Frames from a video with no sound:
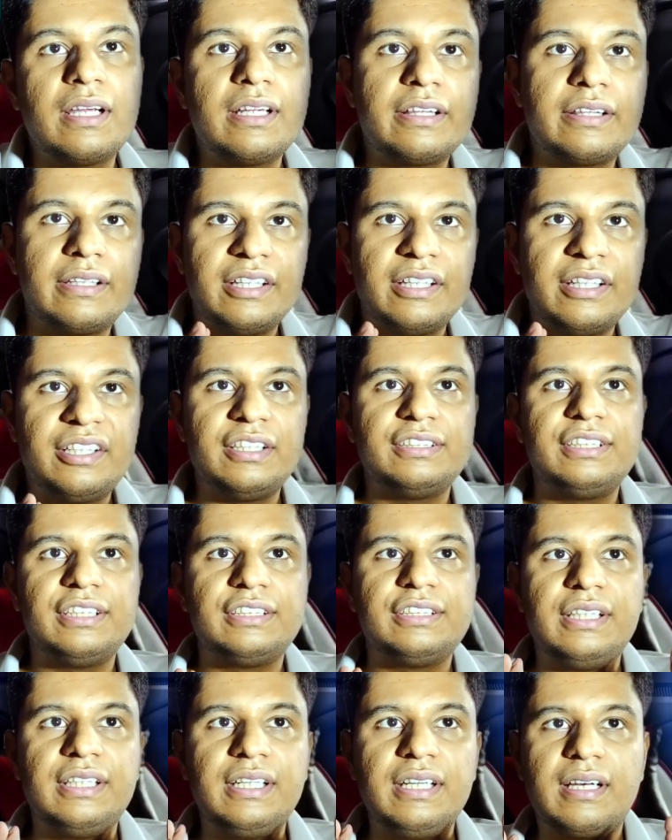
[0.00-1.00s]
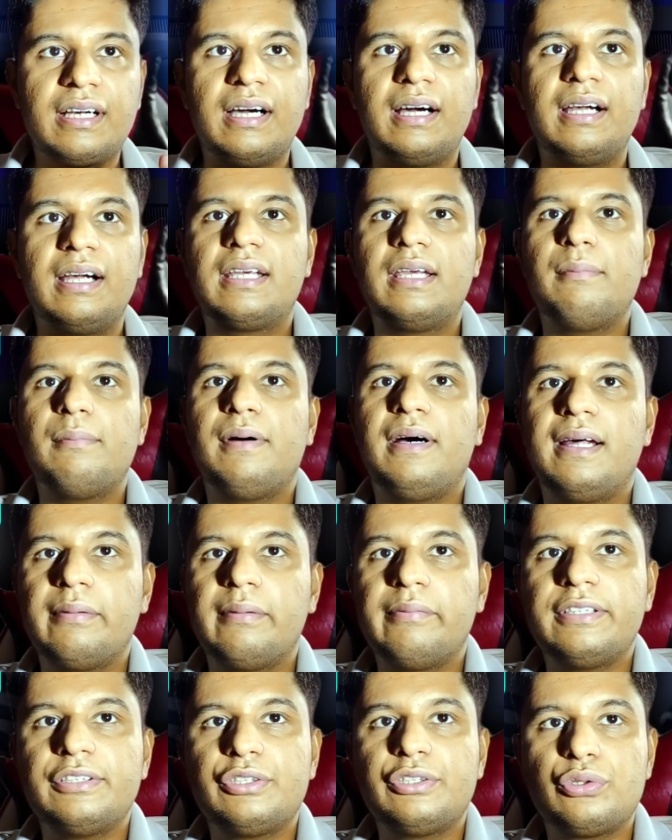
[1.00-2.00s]
के 3060 कार्ड के बारे
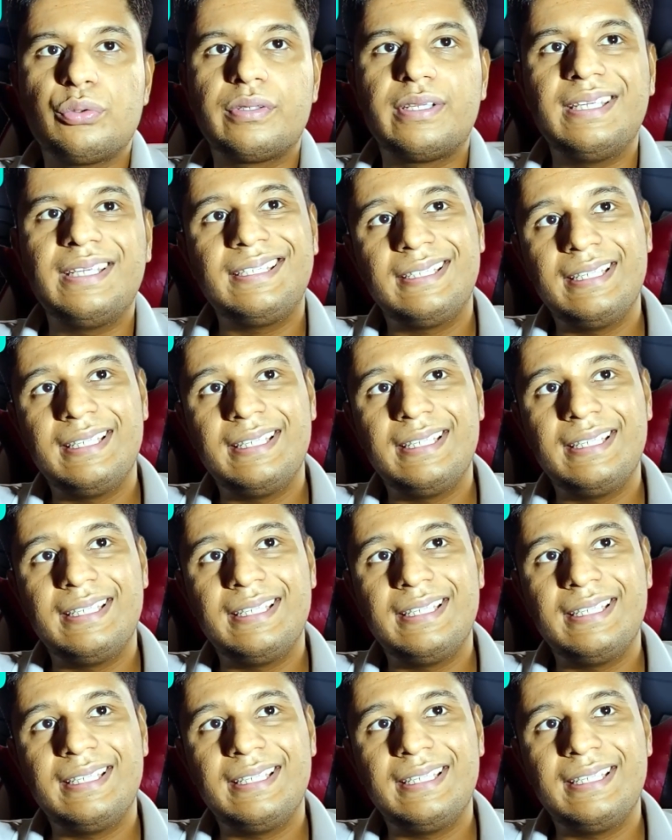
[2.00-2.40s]
में जो कि